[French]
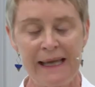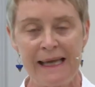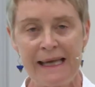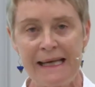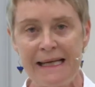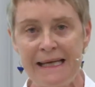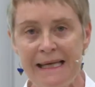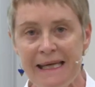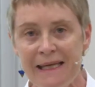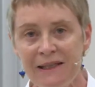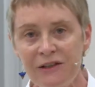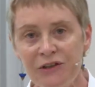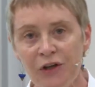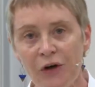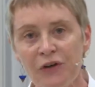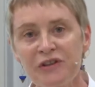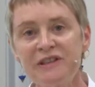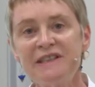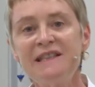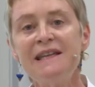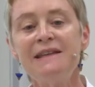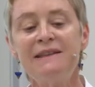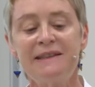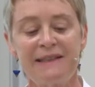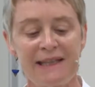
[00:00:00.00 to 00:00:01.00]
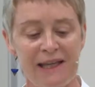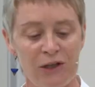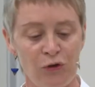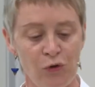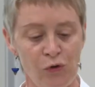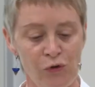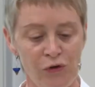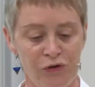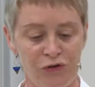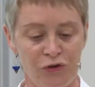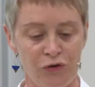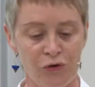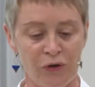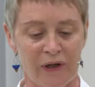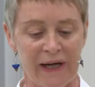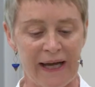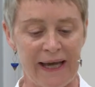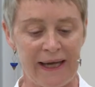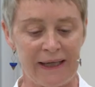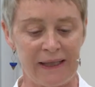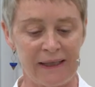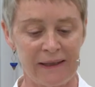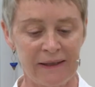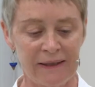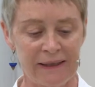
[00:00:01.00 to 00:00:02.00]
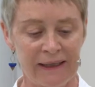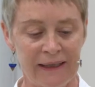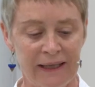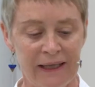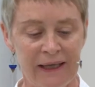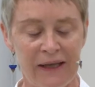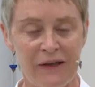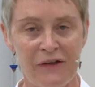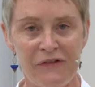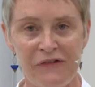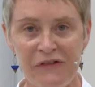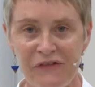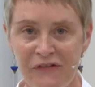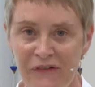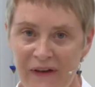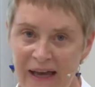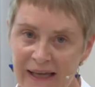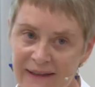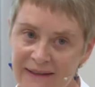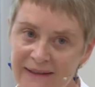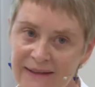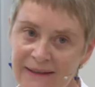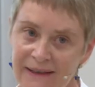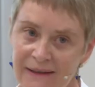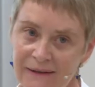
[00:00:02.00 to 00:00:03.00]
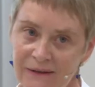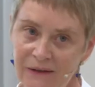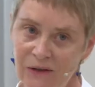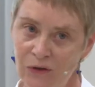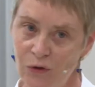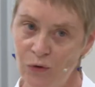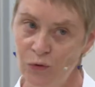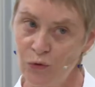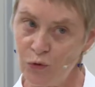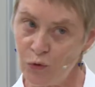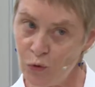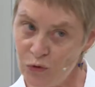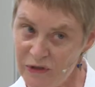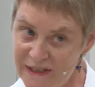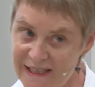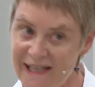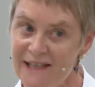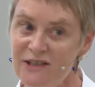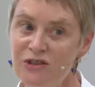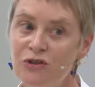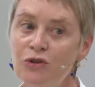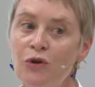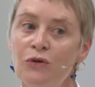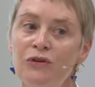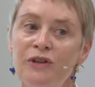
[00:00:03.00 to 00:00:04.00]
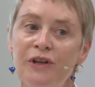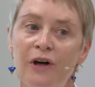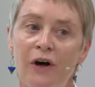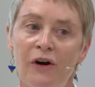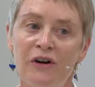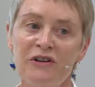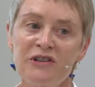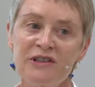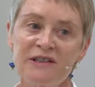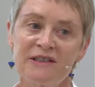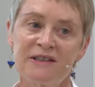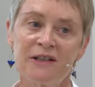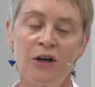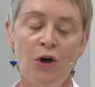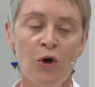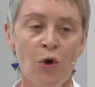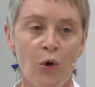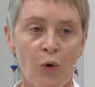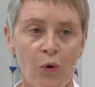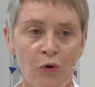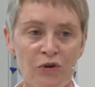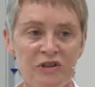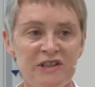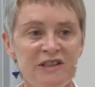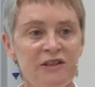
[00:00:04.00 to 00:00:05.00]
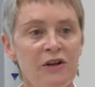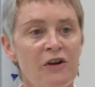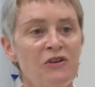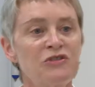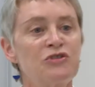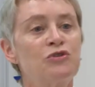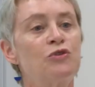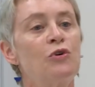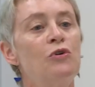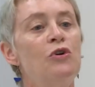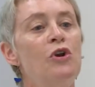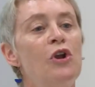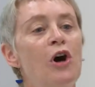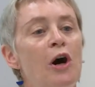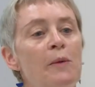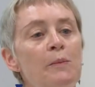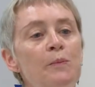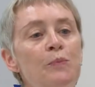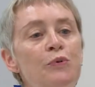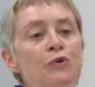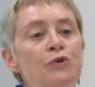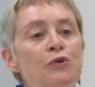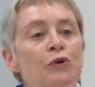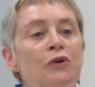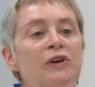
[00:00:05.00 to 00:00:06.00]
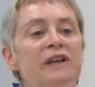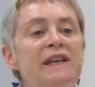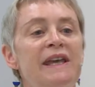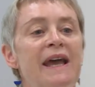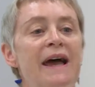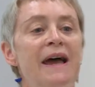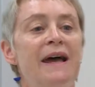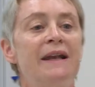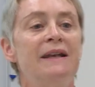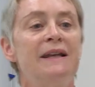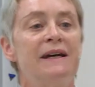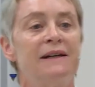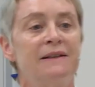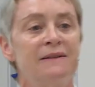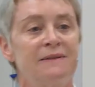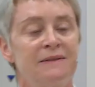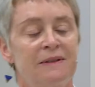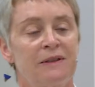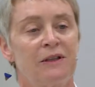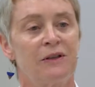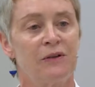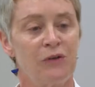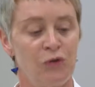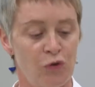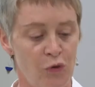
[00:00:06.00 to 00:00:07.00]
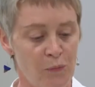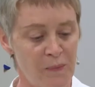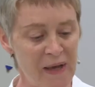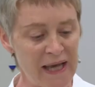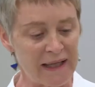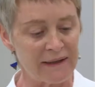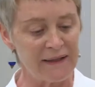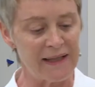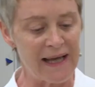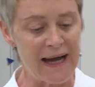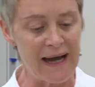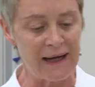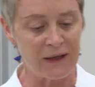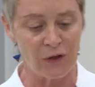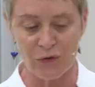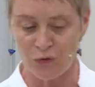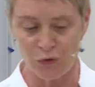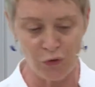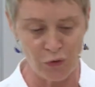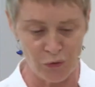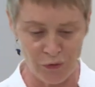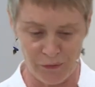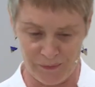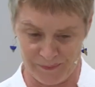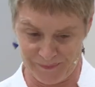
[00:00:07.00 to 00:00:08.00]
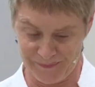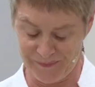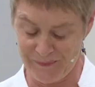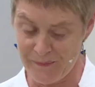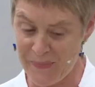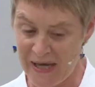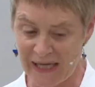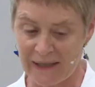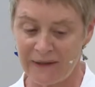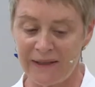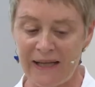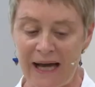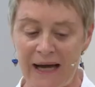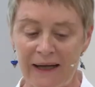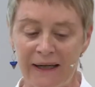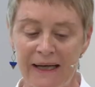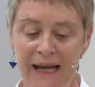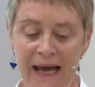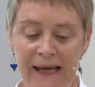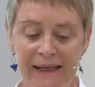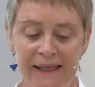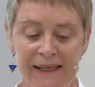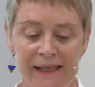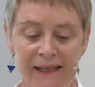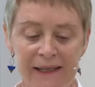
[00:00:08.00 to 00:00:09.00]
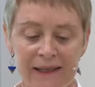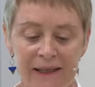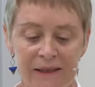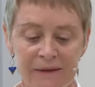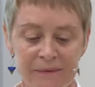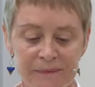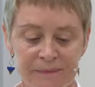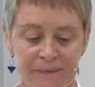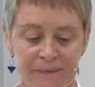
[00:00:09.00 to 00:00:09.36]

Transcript: l'identité culturelle faite de dissonance au sens de l'homme pluriel de Bernard, de Lahire,